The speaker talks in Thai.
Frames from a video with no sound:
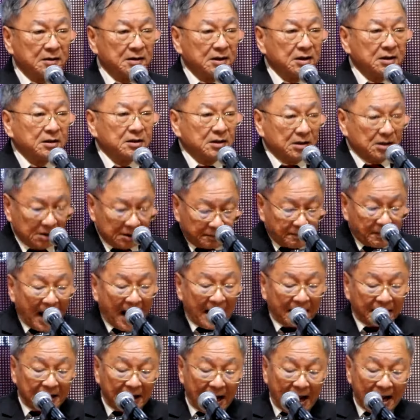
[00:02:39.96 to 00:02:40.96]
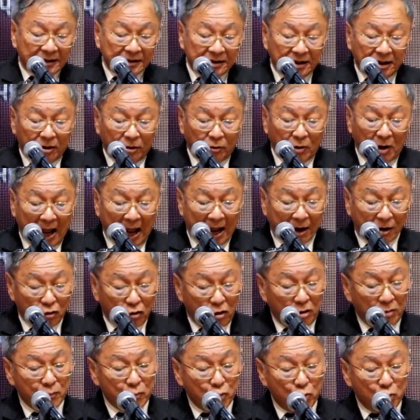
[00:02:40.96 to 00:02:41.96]
หรือผ่านการที่เราหาข้อ
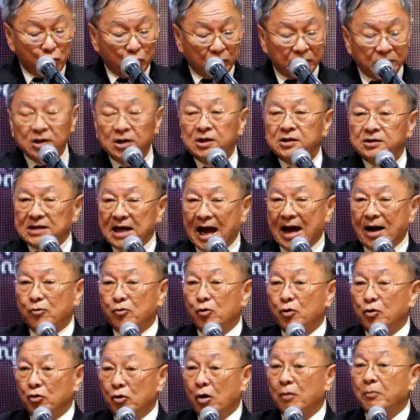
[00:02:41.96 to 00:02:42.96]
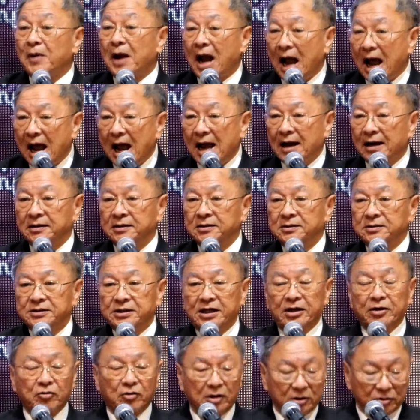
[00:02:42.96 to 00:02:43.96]
มูลจากคนรอบข้างเกี่
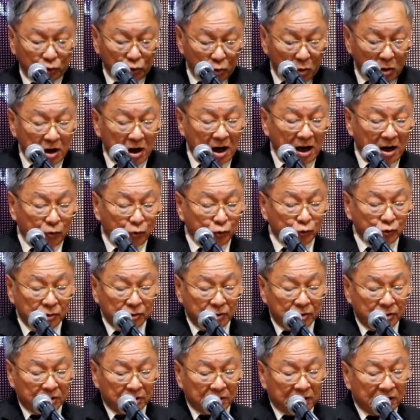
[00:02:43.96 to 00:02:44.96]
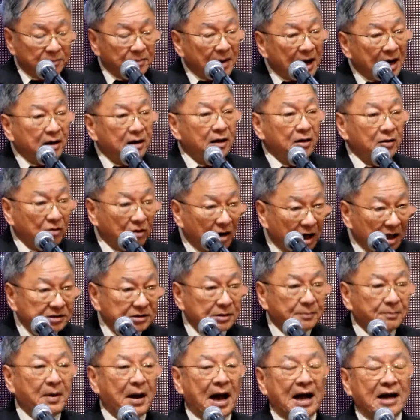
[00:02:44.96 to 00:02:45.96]
ยวกับตัวเขา หรือบางครั้งก็อาจจะ
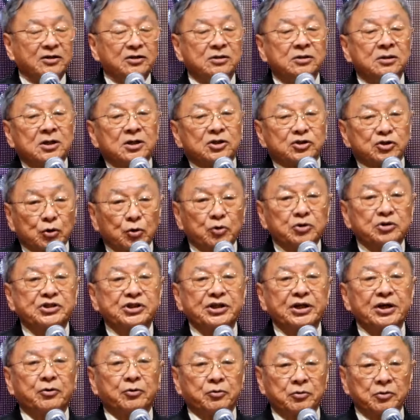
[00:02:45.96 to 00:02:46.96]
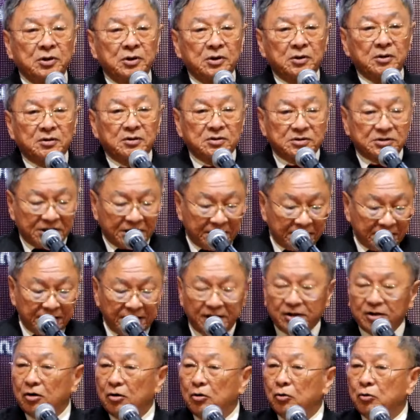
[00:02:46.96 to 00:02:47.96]
ผ่านโซเชียลสิ่งที่
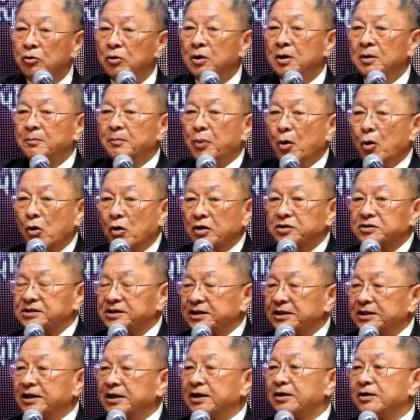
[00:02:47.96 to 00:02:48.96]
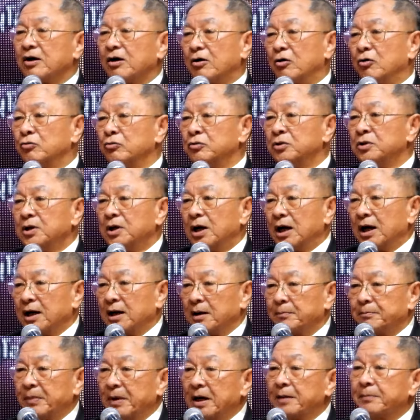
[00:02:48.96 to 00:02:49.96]
เขาโพสต์ สิ่งที่เขา
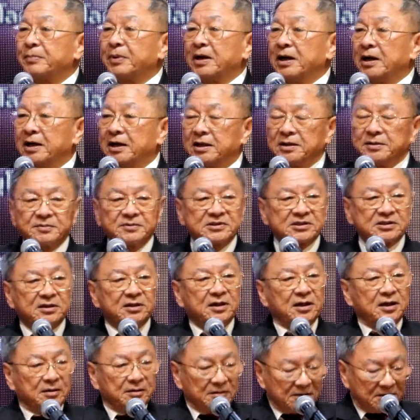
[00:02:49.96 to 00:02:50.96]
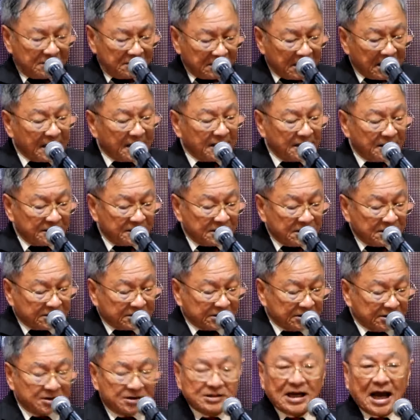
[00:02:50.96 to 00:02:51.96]
เปิดเผยได้สื่
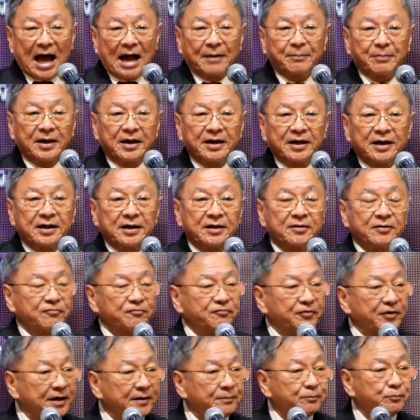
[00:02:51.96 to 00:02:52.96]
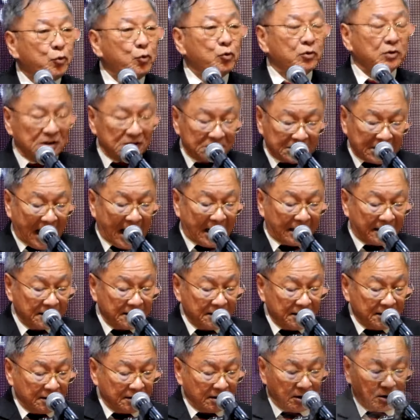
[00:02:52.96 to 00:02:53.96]
อสารไปใน Facebook ต่า
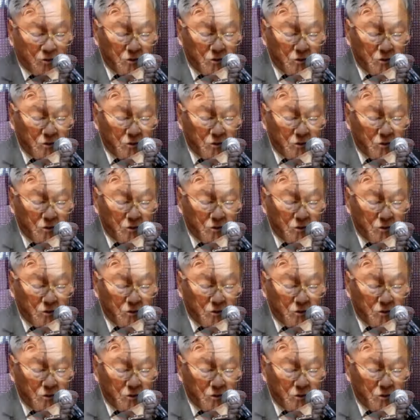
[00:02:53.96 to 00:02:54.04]
งๆ เราก็